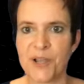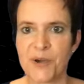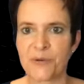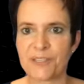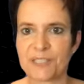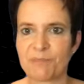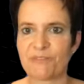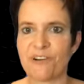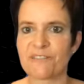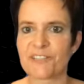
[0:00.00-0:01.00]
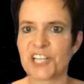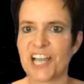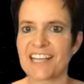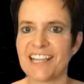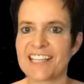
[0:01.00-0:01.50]
Und bevor wir
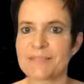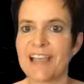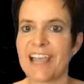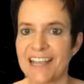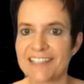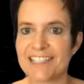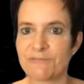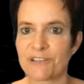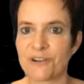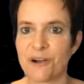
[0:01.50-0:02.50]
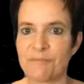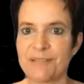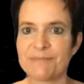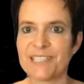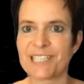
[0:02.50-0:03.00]
starten, erstmal herzlich willkommen,
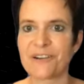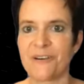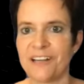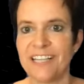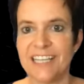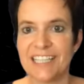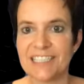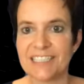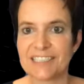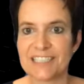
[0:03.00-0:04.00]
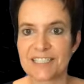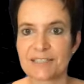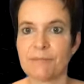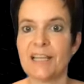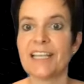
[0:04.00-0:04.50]
liebe Nicole, in
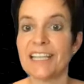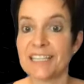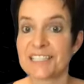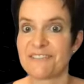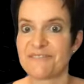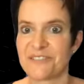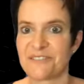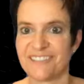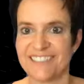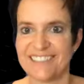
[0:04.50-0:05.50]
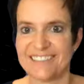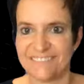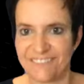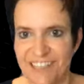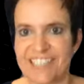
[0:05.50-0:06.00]
diesem Interview.
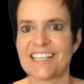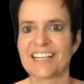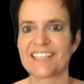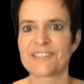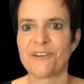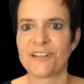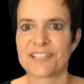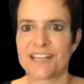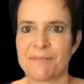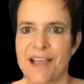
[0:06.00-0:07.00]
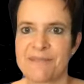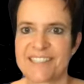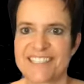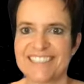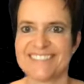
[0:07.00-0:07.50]
Vielen Dank, dass du heute dabei
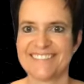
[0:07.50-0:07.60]
bist.